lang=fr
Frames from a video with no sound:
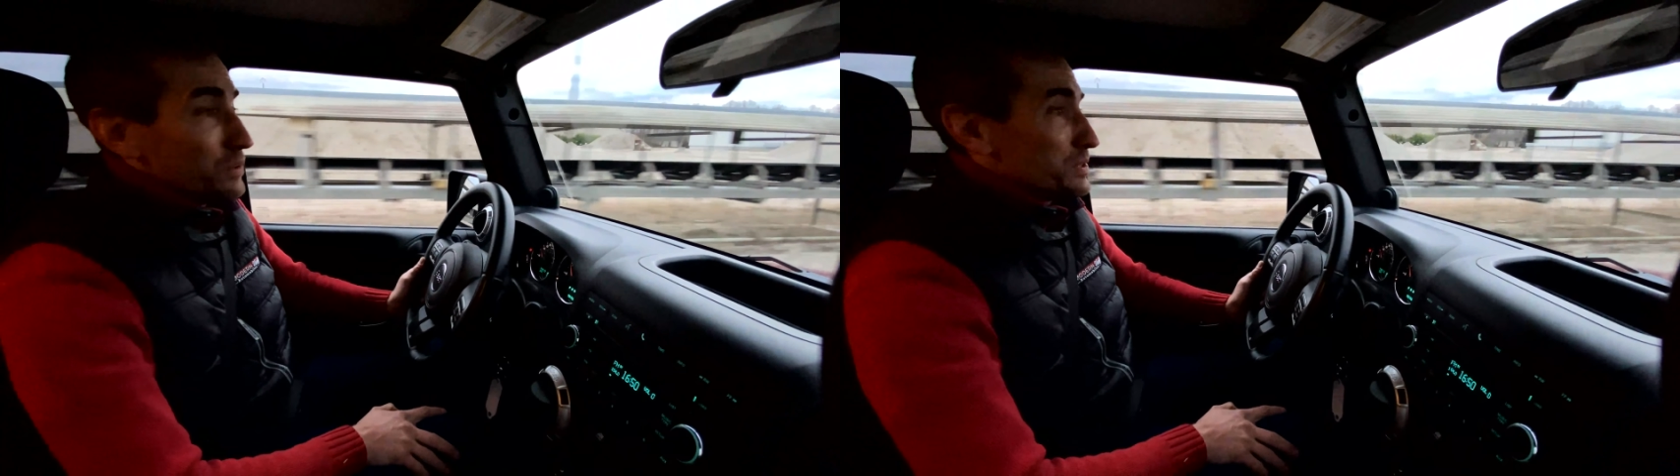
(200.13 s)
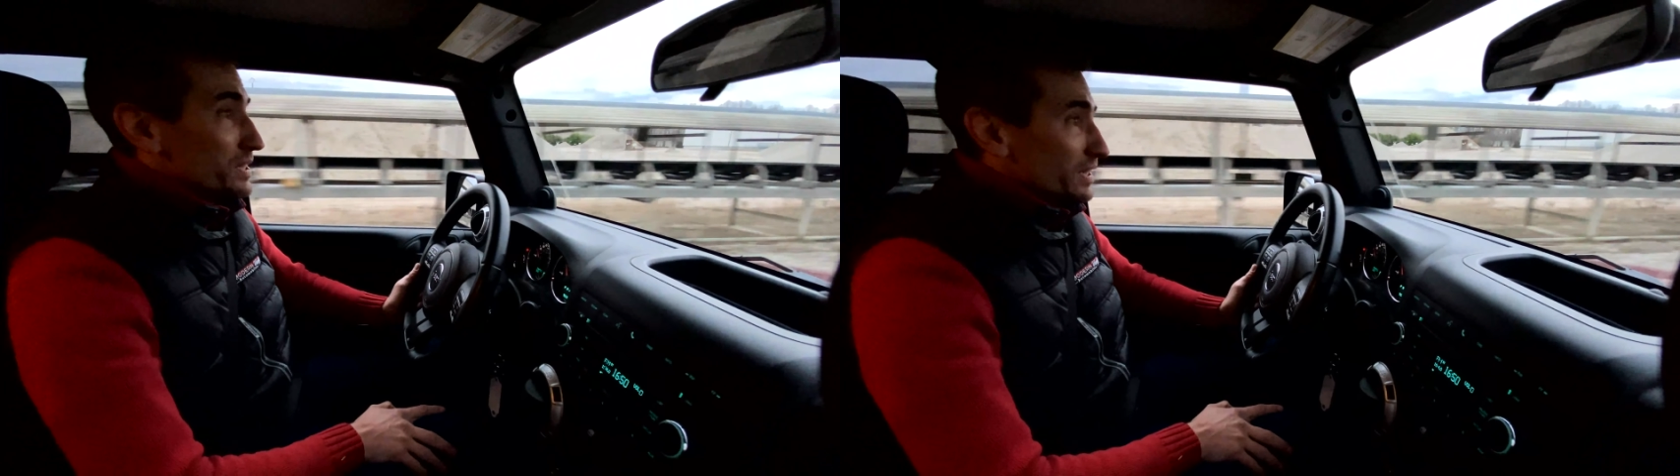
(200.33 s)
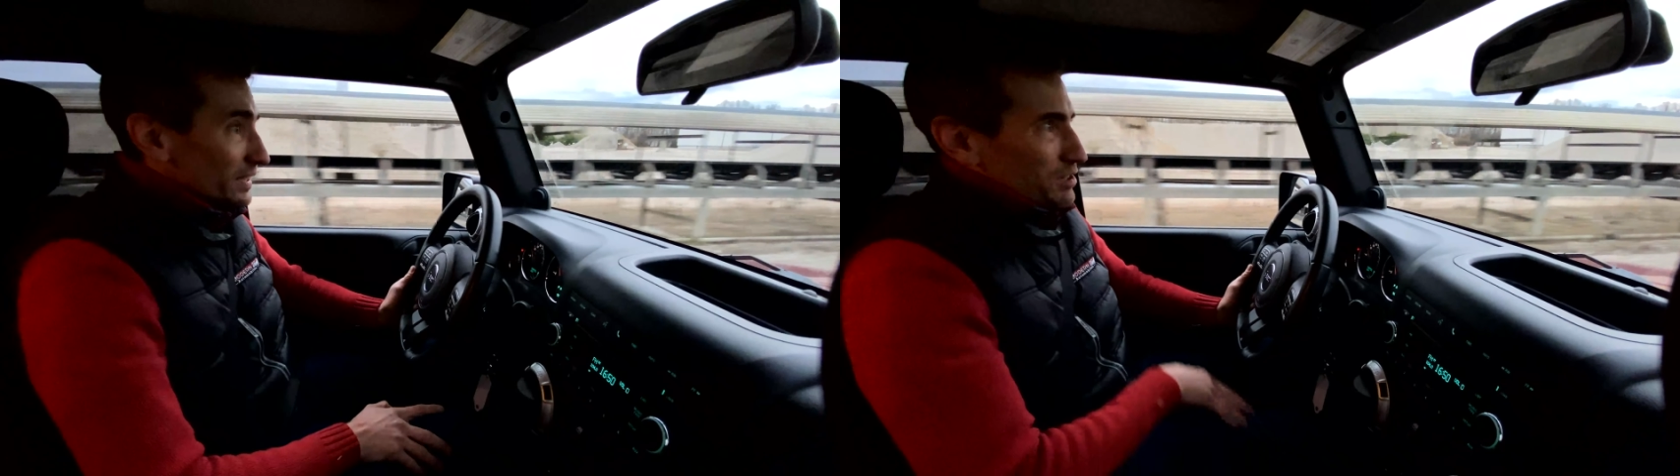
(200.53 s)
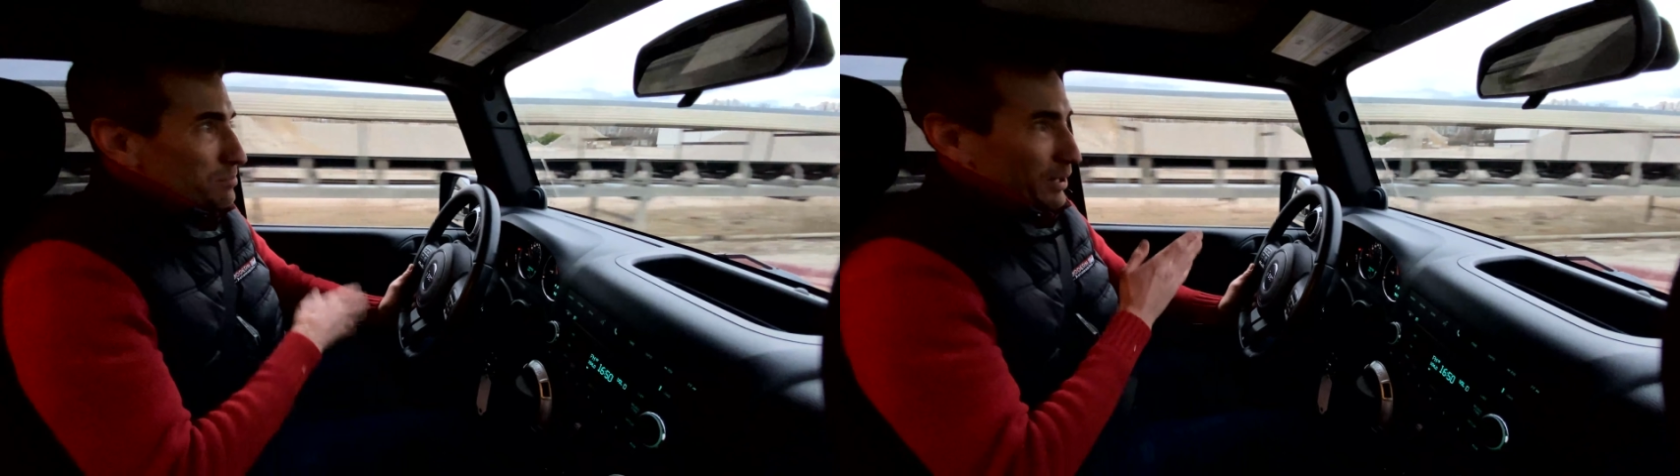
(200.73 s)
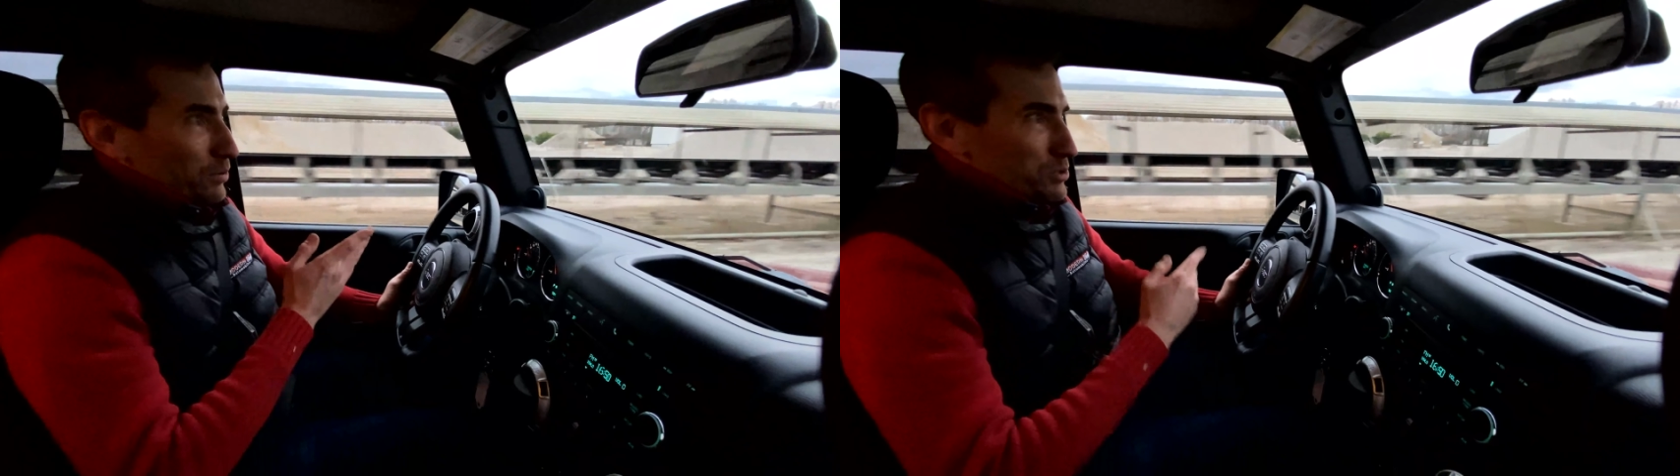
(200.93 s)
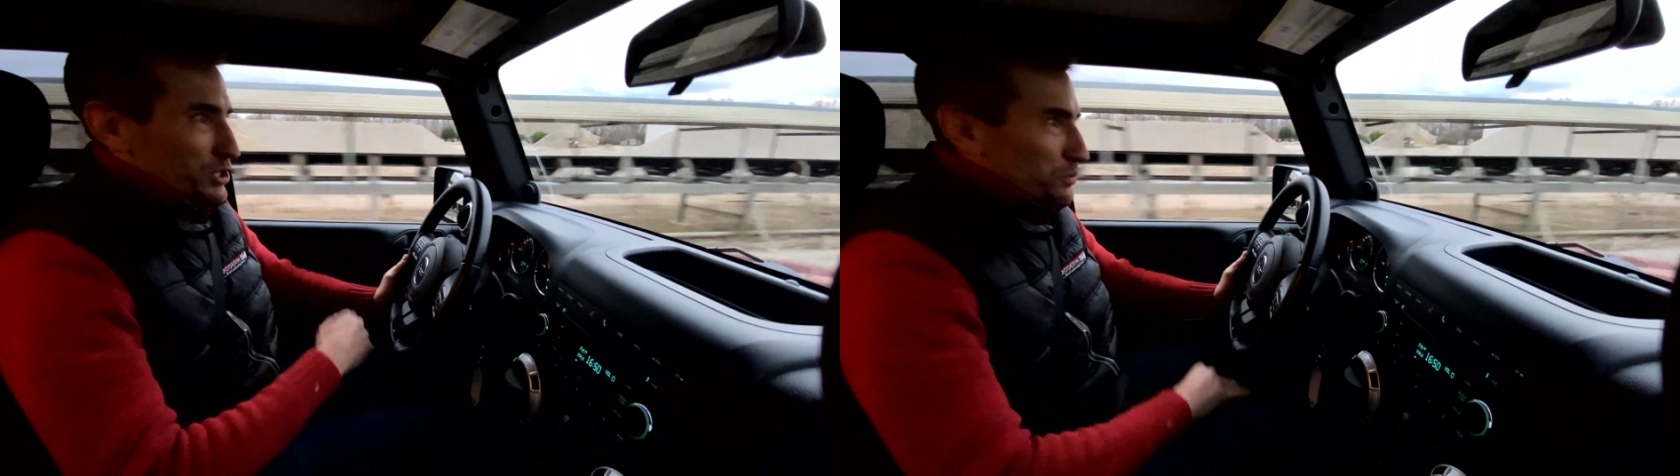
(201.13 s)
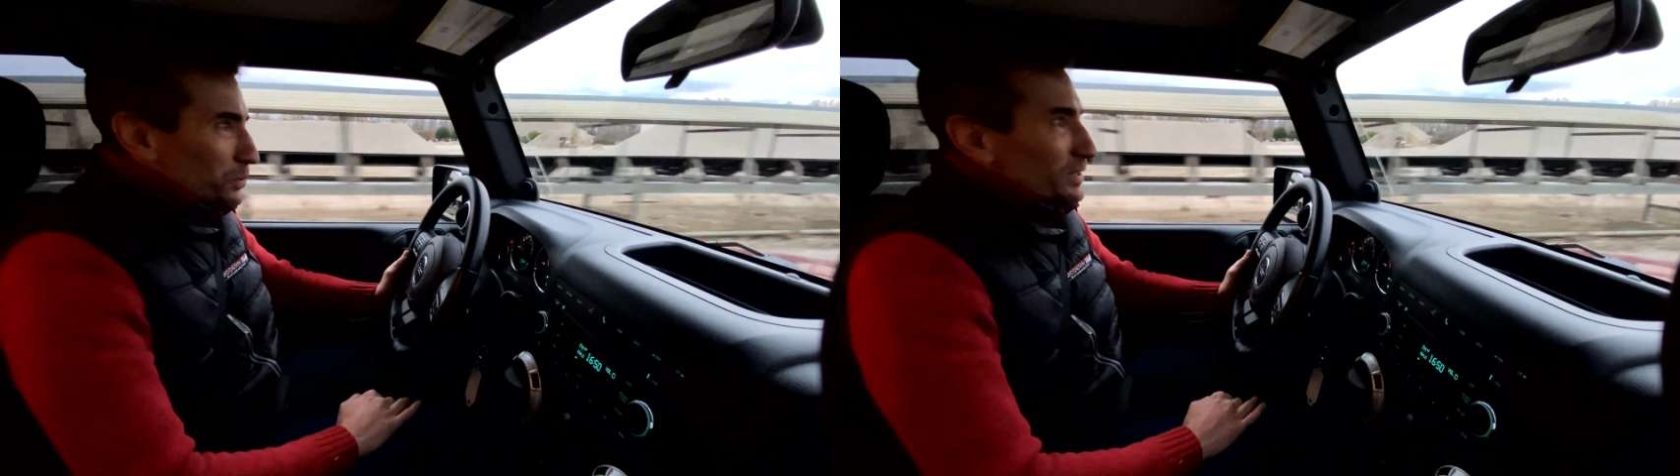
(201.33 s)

aussi, pas comme chez nous,